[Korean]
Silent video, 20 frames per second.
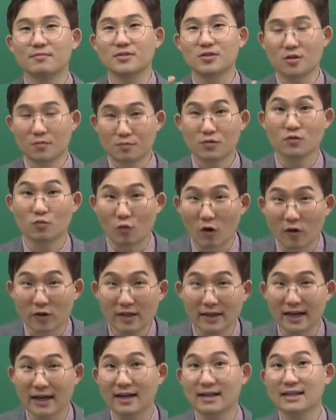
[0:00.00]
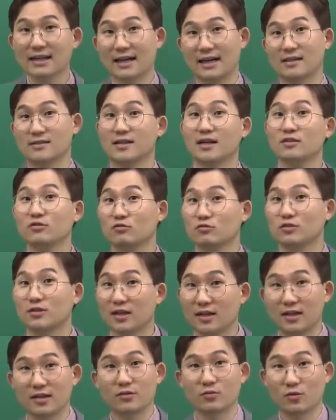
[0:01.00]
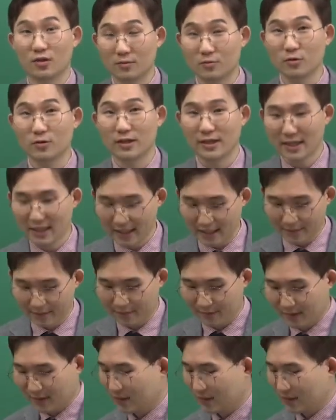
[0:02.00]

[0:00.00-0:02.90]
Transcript: 미적분 1이랑 가장 유사한 과목이야.